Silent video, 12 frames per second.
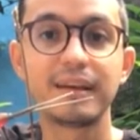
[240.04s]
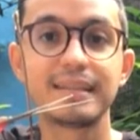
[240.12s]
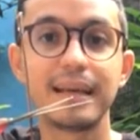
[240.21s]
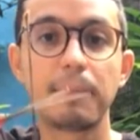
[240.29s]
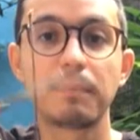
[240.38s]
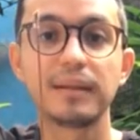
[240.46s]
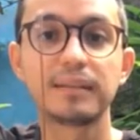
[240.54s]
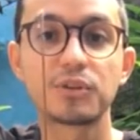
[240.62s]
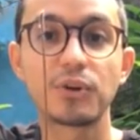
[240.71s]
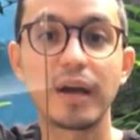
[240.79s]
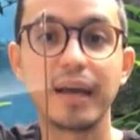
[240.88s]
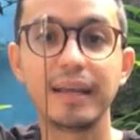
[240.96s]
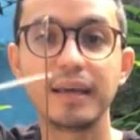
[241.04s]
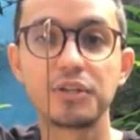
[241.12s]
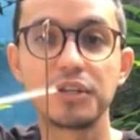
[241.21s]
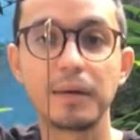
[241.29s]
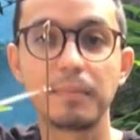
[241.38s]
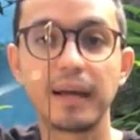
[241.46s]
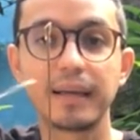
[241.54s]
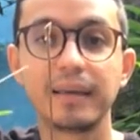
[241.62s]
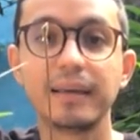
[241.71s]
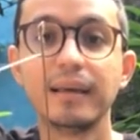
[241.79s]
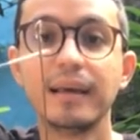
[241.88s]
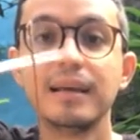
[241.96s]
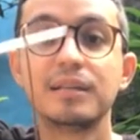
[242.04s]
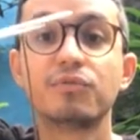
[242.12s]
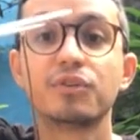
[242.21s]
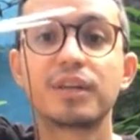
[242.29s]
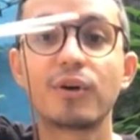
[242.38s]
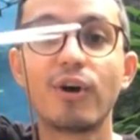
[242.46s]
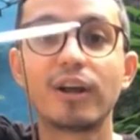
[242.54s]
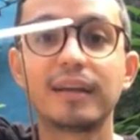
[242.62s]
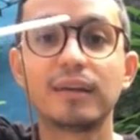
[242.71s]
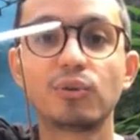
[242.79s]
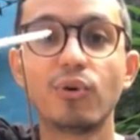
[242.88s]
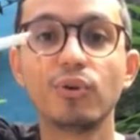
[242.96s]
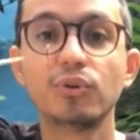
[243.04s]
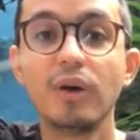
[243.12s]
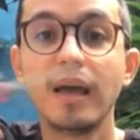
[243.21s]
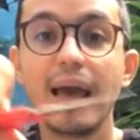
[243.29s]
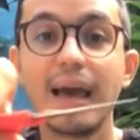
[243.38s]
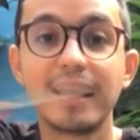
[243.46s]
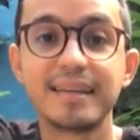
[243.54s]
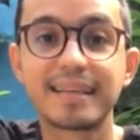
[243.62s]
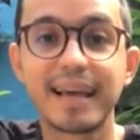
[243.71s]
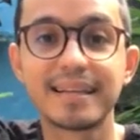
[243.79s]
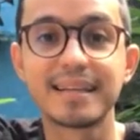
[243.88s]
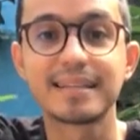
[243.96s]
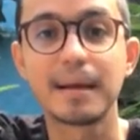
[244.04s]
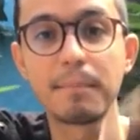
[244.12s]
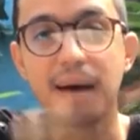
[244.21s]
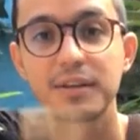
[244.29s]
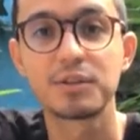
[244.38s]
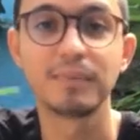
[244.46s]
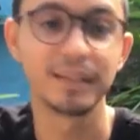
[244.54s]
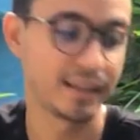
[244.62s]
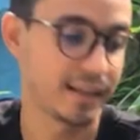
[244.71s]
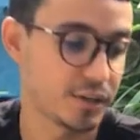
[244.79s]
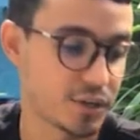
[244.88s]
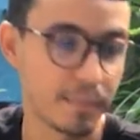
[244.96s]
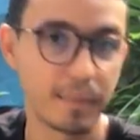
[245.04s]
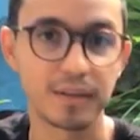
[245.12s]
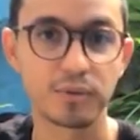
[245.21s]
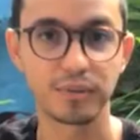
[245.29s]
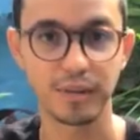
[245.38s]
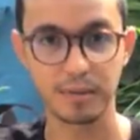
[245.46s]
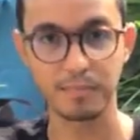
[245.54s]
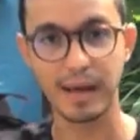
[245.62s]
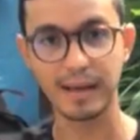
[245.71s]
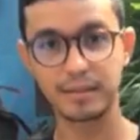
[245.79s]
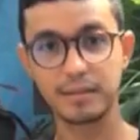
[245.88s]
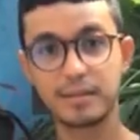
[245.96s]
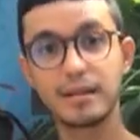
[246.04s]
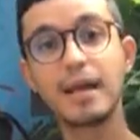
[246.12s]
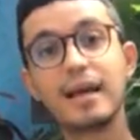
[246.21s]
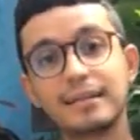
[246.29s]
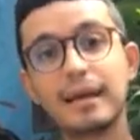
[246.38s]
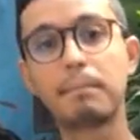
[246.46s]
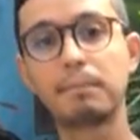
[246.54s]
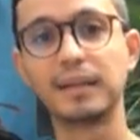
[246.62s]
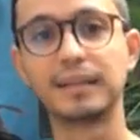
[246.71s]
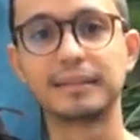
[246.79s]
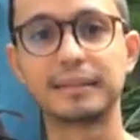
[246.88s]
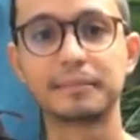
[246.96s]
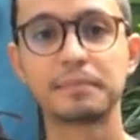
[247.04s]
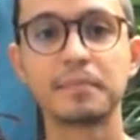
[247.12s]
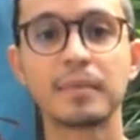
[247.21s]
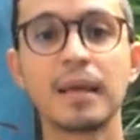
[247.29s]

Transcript: fazer a planta jogar energia para aqui. Se você corta todo, ela esquece essa parte e manda energia para as outras partes da planta.